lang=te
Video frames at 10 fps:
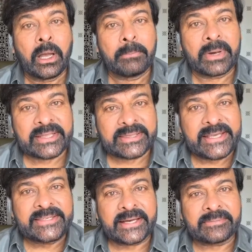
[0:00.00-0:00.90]
మన
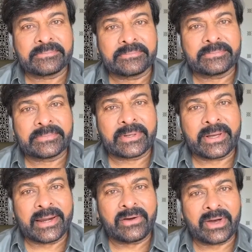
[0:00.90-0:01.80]
దేశ
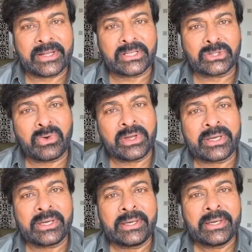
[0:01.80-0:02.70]
ఘన
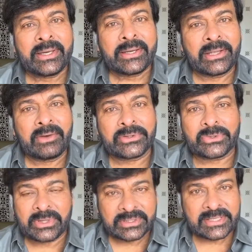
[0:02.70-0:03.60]
వారసత్వానికి
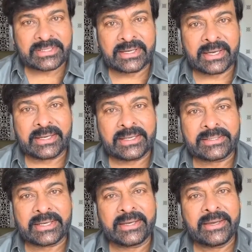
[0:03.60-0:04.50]
నిర్మిత్తు నిదర్శనంగా
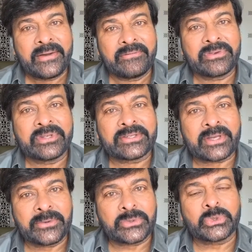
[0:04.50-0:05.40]
నిలిచే వివిధ
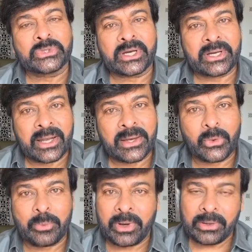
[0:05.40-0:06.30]
సాంస్కృతిక
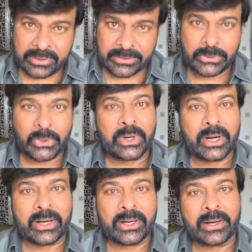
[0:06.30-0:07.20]
కళారూపాలను ఎందరో
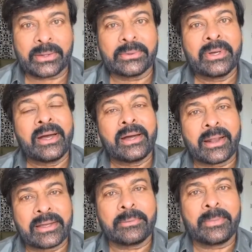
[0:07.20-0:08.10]
కళాకారులు
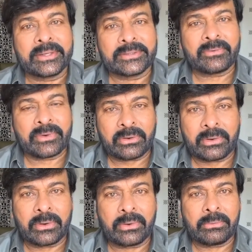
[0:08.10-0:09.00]

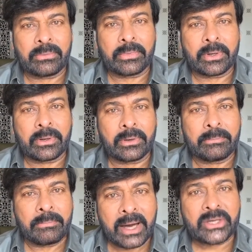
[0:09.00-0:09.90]
రాజమహేంద్రవరంలో
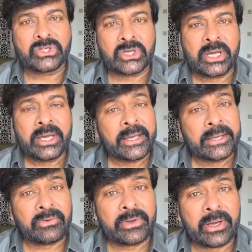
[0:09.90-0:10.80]
మార్చి
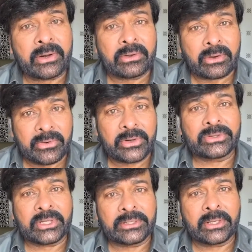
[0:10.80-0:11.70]
ఇరవై ఆరు ఇరవై ఏడు
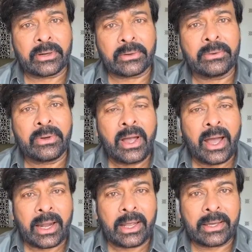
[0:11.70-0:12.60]
తేదీలలో
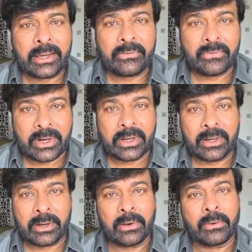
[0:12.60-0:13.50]
అలాగే
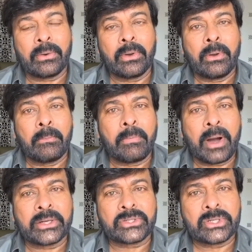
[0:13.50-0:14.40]
వరంగల్లో
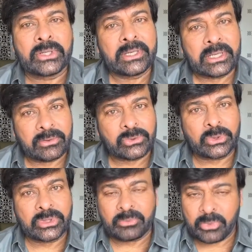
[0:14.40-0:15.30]
మార్చ్ ఇరవై
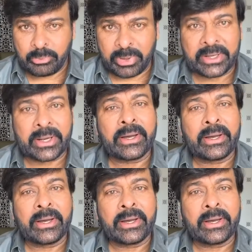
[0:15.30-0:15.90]
తొమ్మిది ముప్పైన